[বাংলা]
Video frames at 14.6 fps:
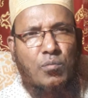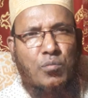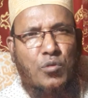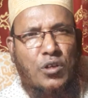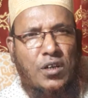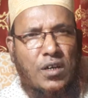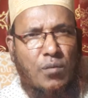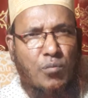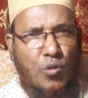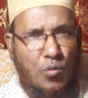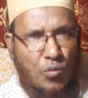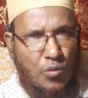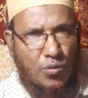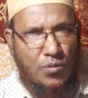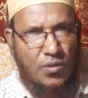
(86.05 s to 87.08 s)
প্রতিটা পর্ব
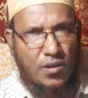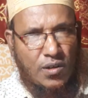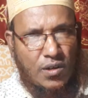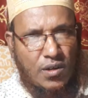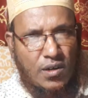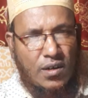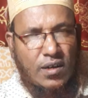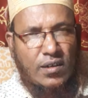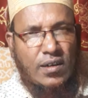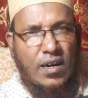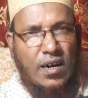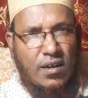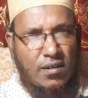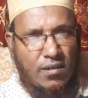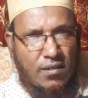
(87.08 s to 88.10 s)

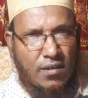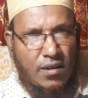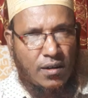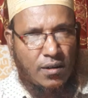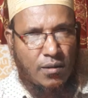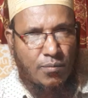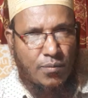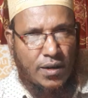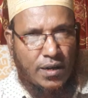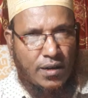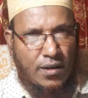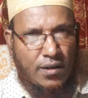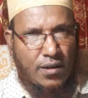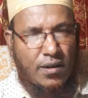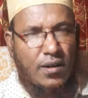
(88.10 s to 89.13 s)
তার মানে
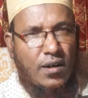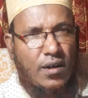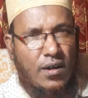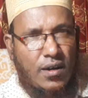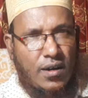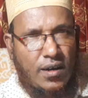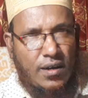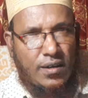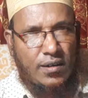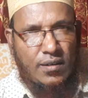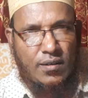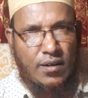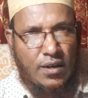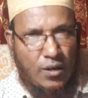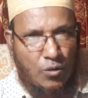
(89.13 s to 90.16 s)
এই
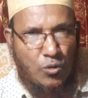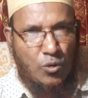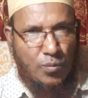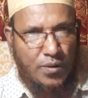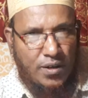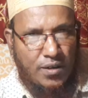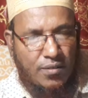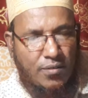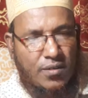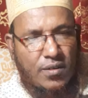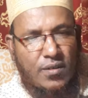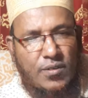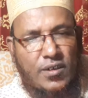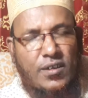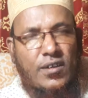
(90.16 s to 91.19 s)
ইউটিউবে
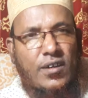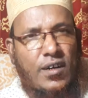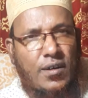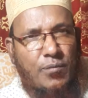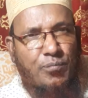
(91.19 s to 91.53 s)
সে